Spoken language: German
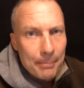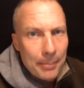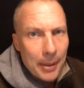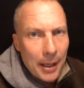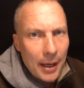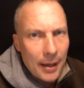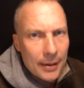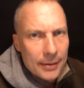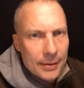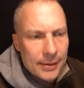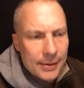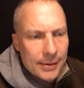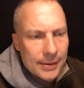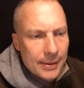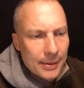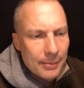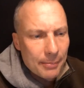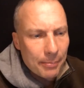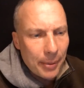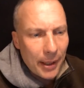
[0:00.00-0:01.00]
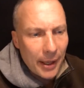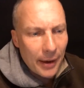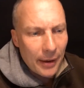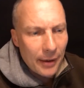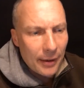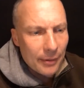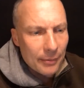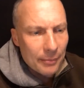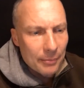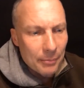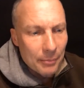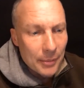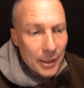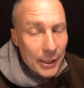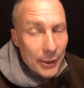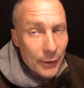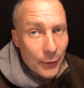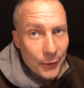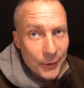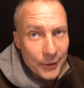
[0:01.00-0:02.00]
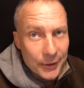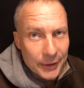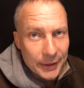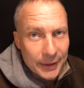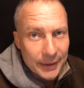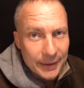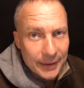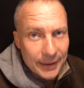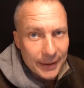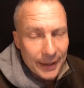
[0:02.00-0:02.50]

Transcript: Parts per Million.